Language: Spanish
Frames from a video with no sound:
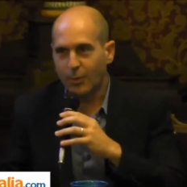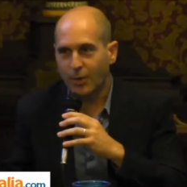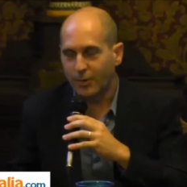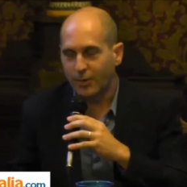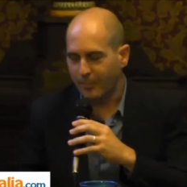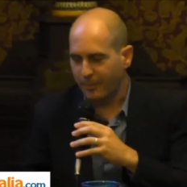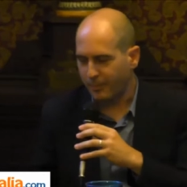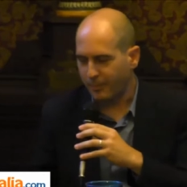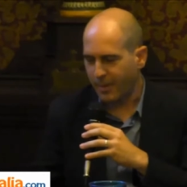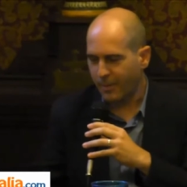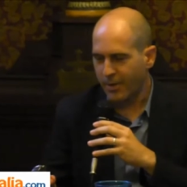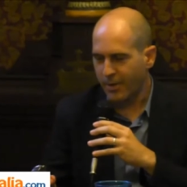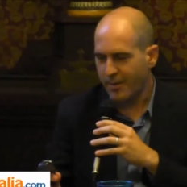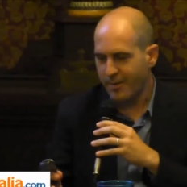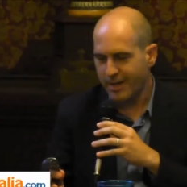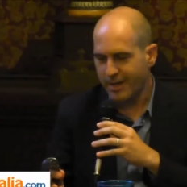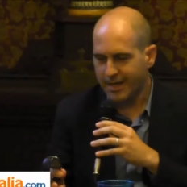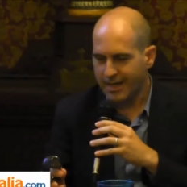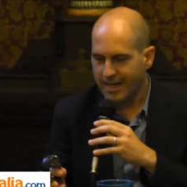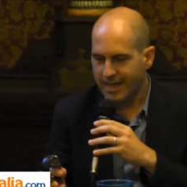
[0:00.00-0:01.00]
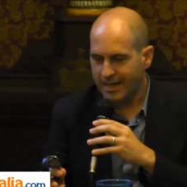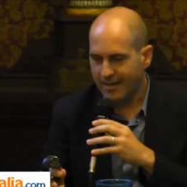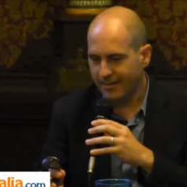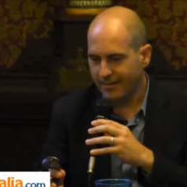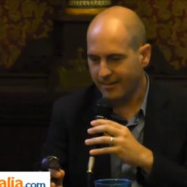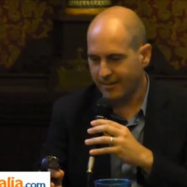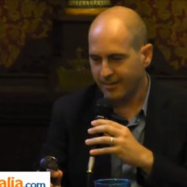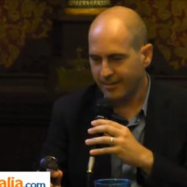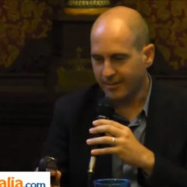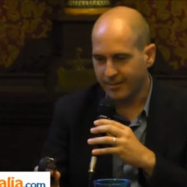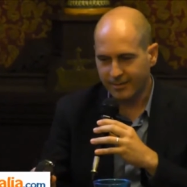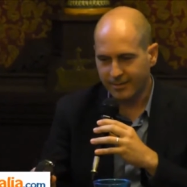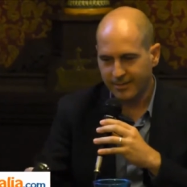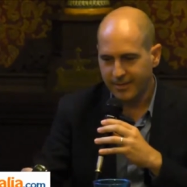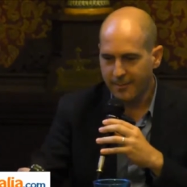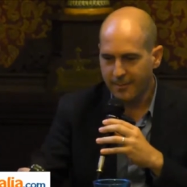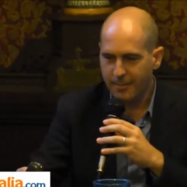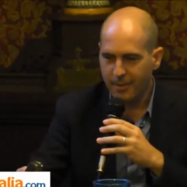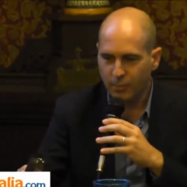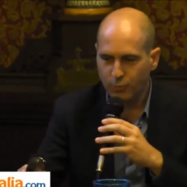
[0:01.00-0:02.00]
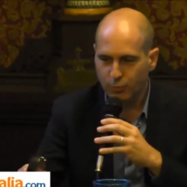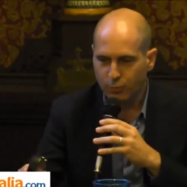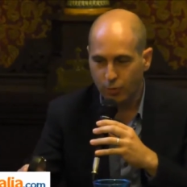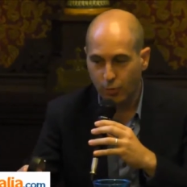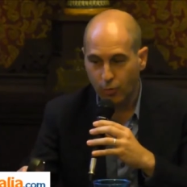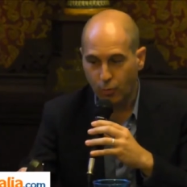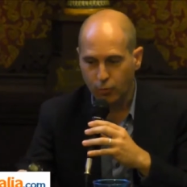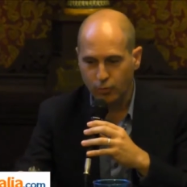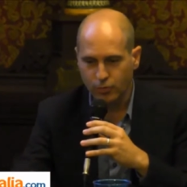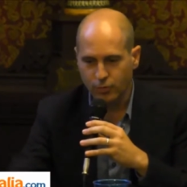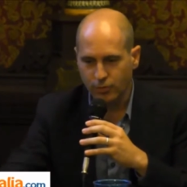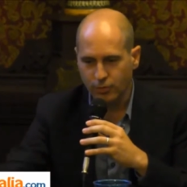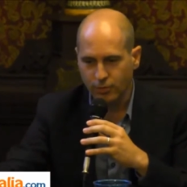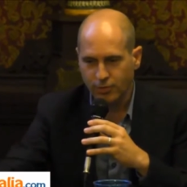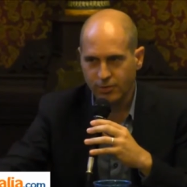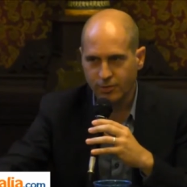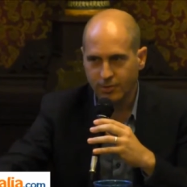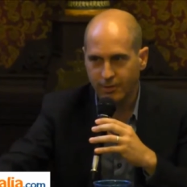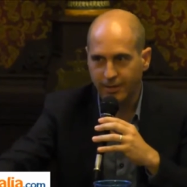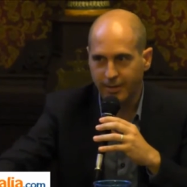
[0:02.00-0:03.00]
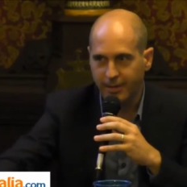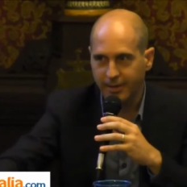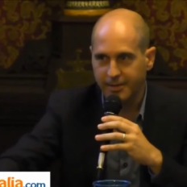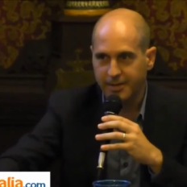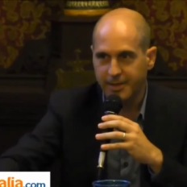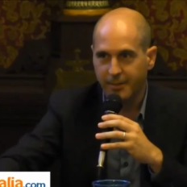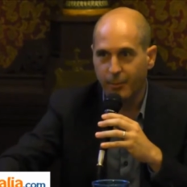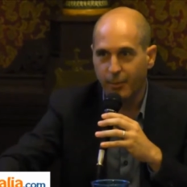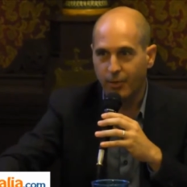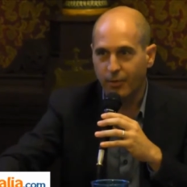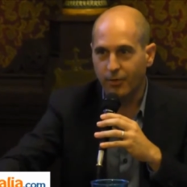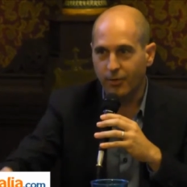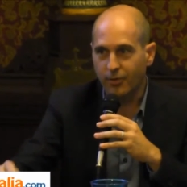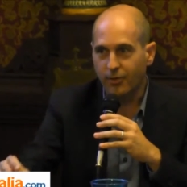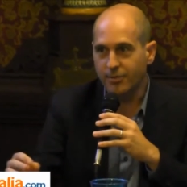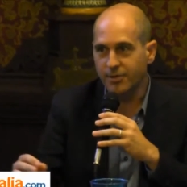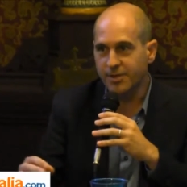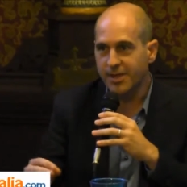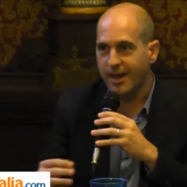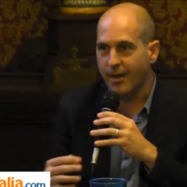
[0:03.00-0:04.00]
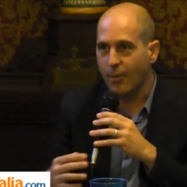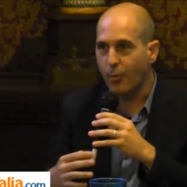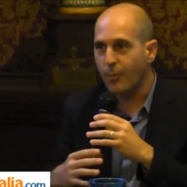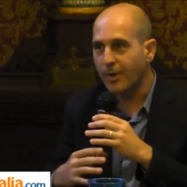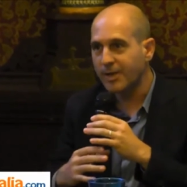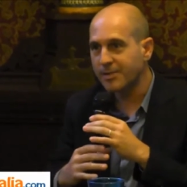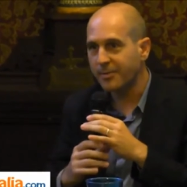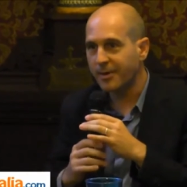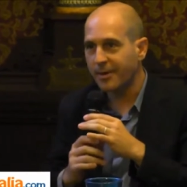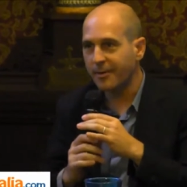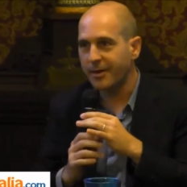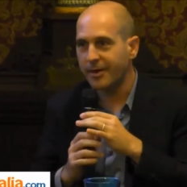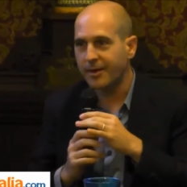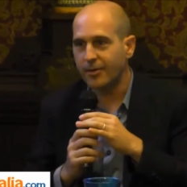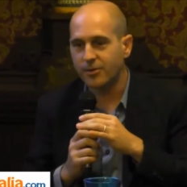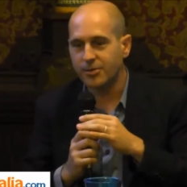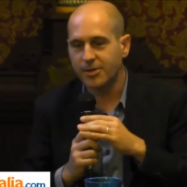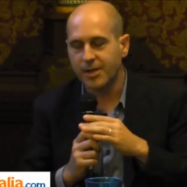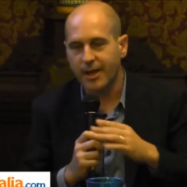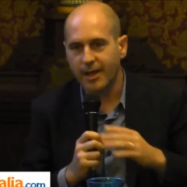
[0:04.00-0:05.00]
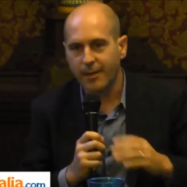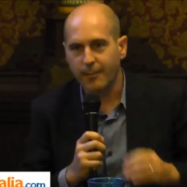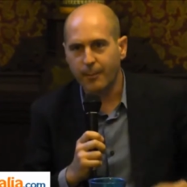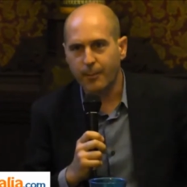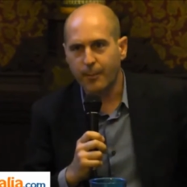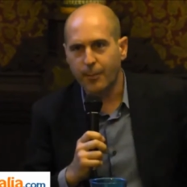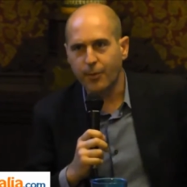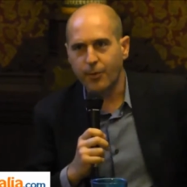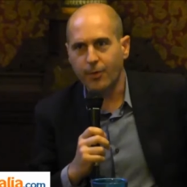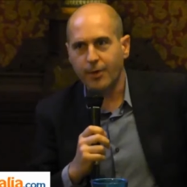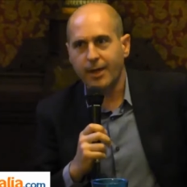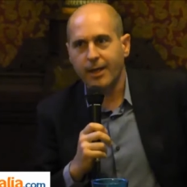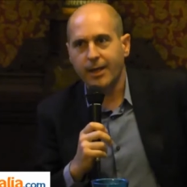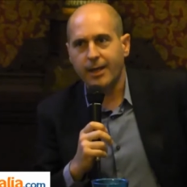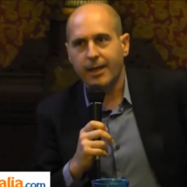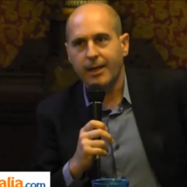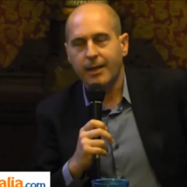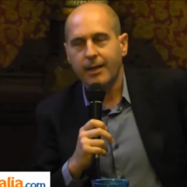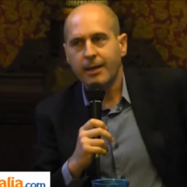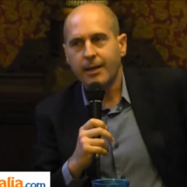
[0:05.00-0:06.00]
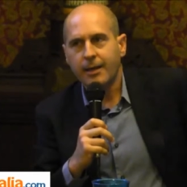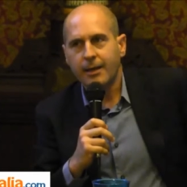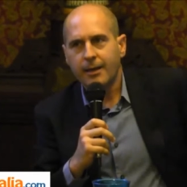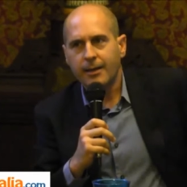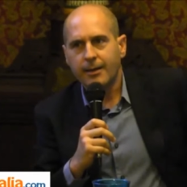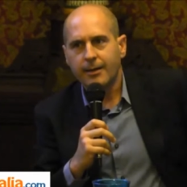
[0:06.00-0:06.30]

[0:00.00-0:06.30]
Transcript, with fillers: bueno, me voy a marcar 10 eh, minutos justos y si puedo ser aún más breve lo seré porque eh,